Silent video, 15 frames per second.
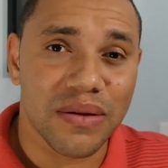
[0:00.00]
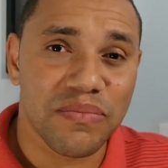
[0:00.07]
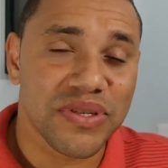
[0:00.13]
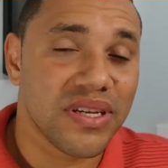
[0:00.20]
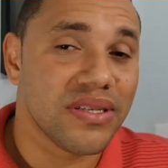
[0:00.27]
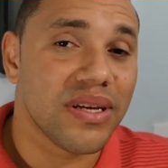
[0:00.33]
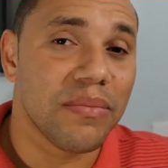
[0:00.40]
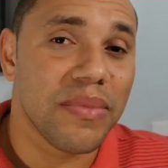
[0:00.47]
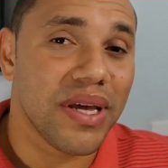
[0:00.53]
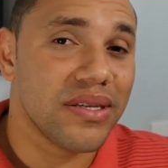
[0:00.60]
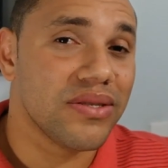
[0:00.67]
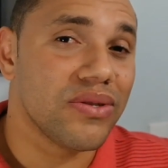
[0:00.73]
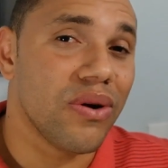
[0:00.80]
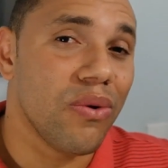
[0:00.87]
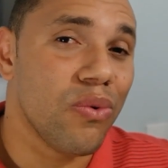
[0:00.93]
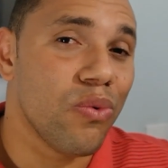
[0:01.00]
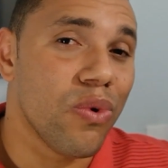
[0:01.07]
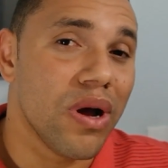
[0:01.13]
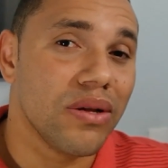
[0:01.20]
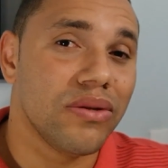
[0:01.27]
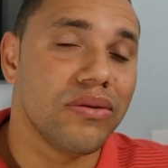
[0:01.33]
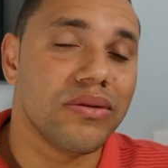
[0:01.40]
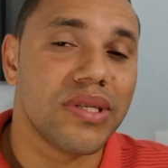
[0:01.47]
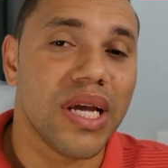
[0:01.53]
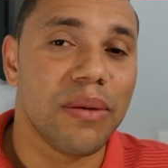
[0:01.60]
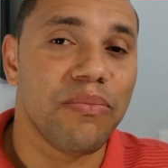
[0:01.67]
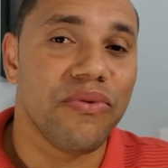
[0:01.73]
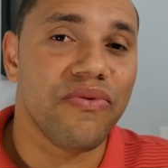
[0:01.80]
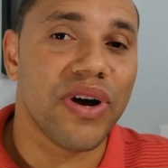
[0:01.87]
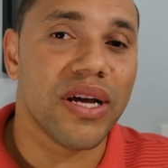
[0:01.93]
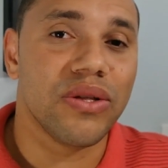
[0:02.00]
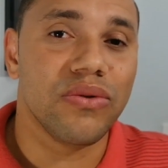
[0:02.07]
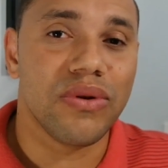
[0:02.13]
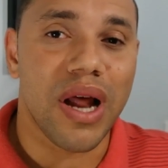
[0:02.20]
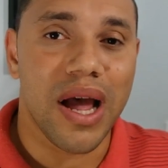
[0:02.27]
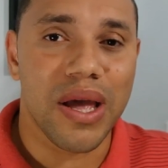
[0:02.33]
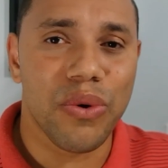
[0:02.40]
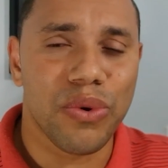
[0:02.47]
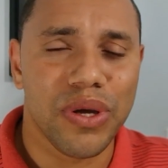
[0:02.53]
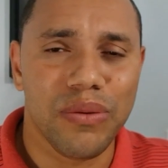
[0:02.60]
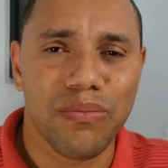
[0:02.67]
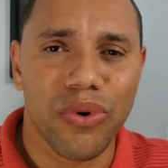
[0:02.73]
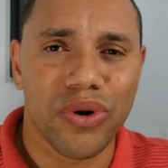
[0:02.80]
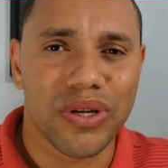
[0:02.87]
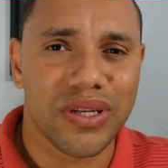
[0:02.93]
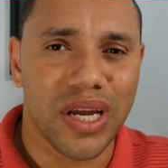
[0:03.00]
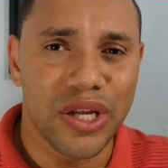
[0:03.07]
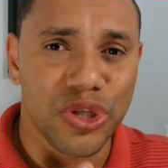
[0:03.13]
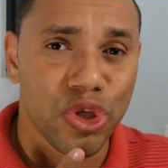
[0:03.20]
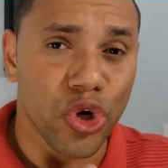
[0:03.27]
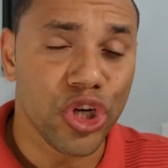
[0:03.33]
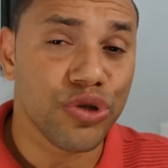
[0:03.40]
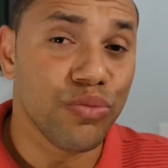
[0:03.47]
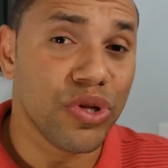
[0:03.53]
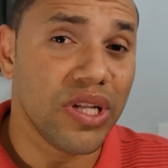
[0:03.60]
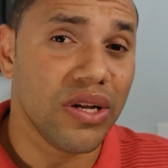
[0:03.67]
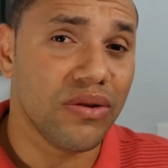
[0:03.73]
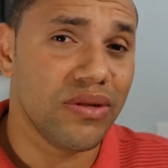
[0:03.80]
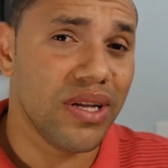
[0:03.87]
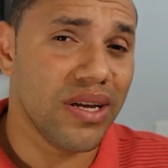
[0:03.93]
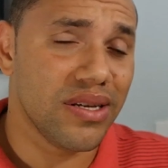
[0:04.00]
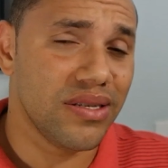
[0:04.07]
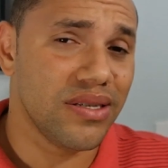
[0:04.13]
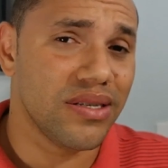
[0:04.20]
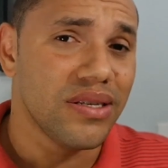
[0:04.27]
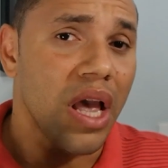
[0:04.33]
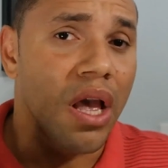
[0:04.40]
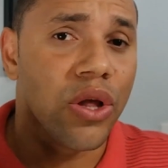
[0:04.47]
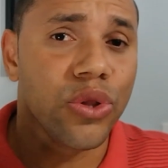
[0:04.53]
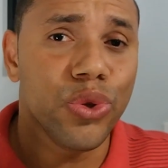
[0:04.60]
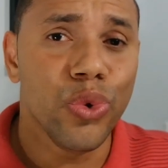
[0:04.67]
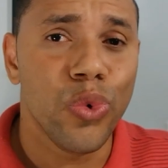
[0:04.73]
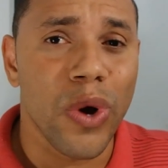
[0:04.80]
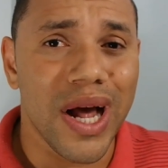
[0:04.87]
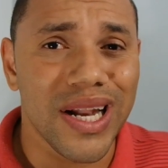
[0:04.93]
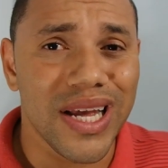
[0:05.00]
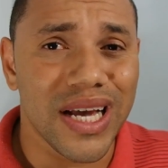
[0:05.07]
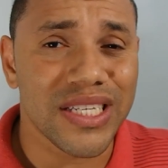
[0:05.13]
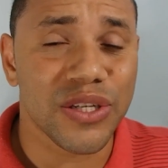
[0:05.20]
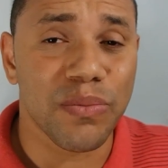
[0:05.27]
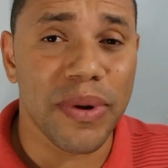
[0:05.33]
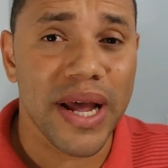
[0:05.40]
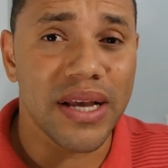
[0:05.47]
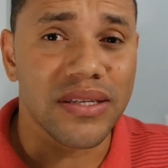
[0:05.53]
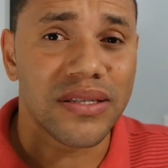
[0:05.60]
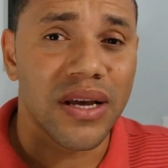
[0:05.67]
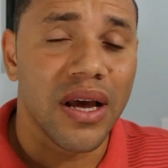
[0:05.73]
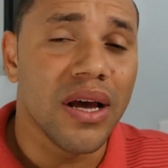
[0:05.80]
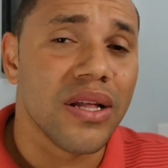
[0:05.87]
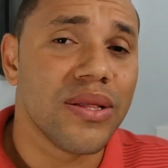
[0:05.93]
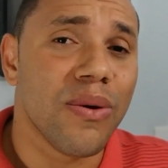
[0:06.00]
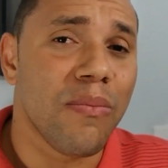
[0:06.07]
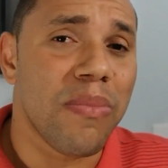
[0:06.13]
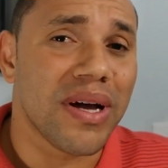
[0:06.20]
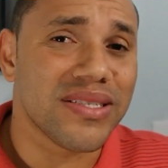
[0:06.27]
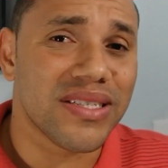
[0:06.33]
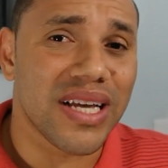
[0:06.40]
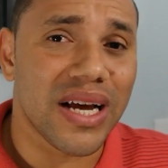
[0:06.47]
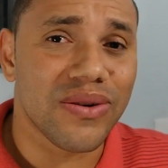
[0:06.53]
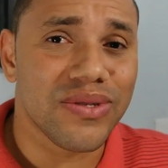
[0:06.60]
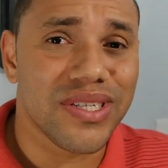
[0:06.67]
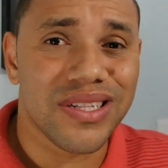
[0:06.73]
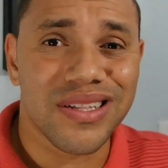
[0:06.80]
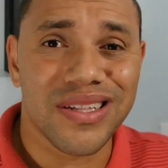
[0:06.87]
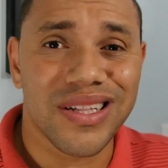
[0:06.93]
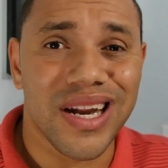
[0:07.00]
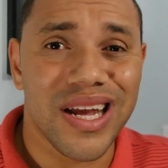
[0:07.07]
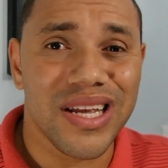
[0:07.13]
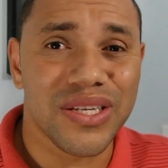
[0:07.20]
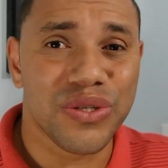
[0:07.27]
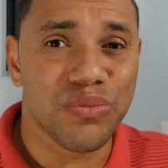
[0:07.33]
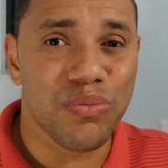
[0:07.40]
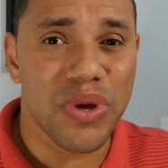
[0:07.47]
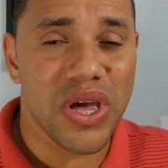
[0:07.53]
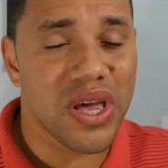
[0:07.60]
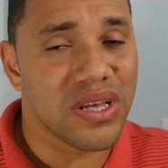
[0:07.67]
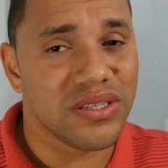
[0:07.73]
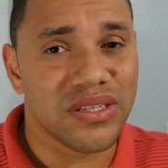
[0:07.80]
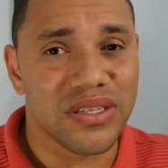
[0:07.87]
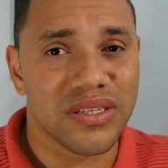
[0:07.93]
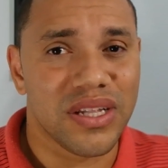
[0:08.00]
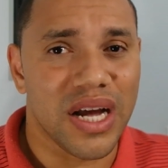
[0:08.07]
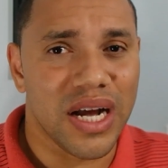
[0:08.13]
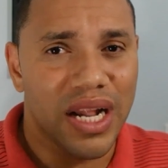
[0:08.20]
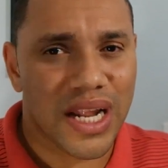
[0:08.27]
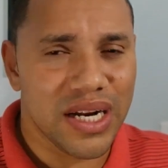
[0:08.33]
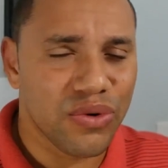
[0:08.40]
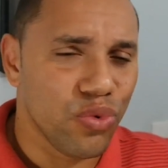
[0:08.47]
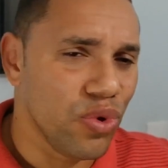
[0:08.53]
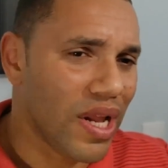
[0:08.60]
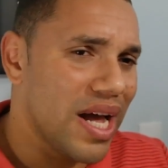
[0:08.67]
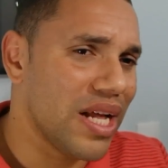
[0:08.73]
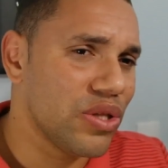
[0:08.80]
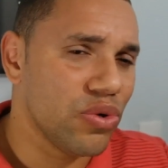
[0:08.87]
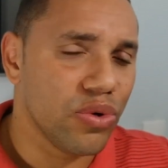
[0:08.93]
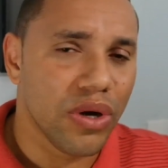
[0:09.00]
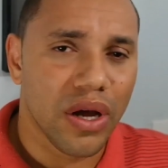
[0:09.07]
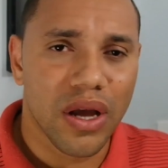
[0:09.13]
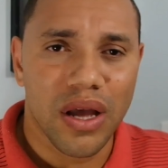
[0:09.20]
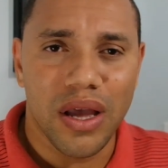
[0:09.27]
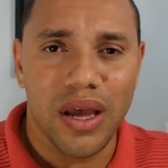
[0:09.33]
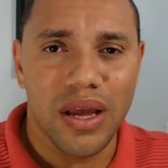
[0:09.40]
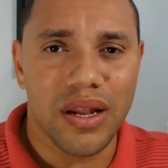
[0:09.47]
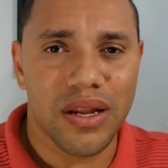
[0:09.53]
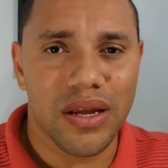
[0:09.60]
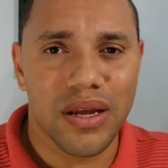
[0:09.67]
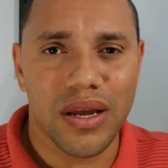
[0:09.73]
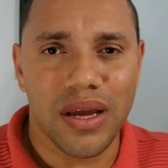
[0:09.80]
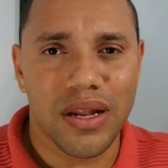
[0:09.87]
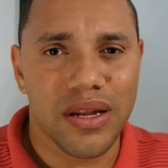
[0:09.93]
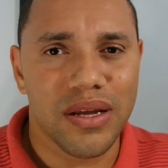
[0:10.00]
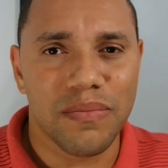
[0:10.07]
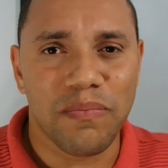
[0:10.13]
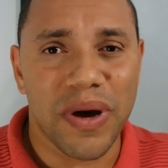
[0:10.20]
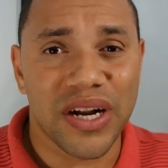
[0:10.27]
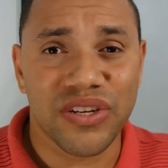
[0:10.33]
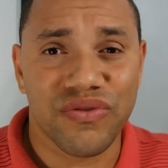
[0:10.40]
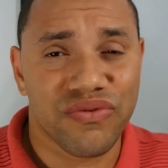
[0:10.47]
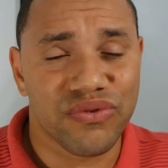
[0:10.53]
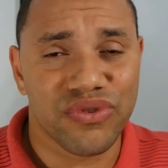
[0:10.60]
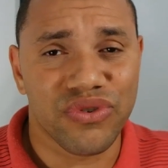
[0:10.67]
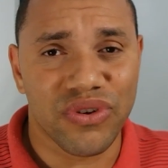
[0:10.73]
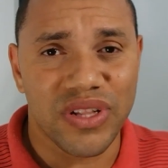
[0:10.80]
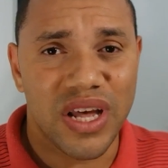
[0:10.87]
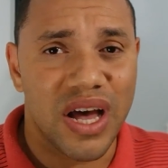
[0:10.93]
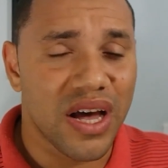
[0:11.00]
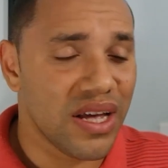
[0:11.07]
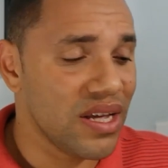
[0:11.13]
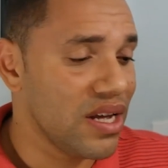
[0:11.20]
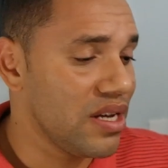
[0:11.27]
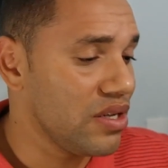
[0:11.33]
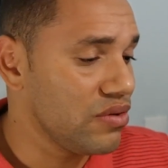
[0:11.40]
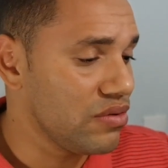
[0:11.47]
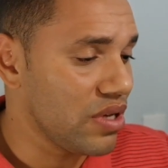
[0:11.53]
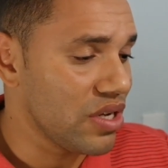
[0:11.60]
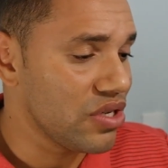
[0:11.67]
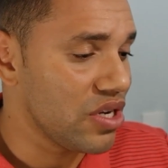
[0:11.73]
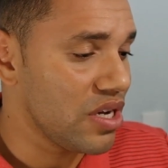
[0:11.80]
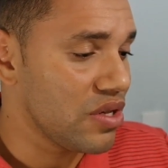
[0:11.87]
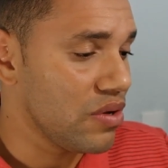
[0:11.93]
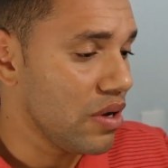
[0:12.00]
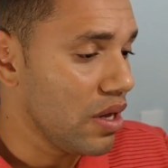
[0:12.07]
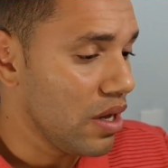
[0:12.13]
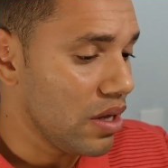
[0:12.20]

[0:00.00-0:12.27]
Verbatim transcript: Precisa saber só o quanto tempo vai durar. Eu que importei dois modelos desses do AliExpress, não passaram de três meses, tá, galera? Um lado ele, ele para de funcionar e aí não tem jeito.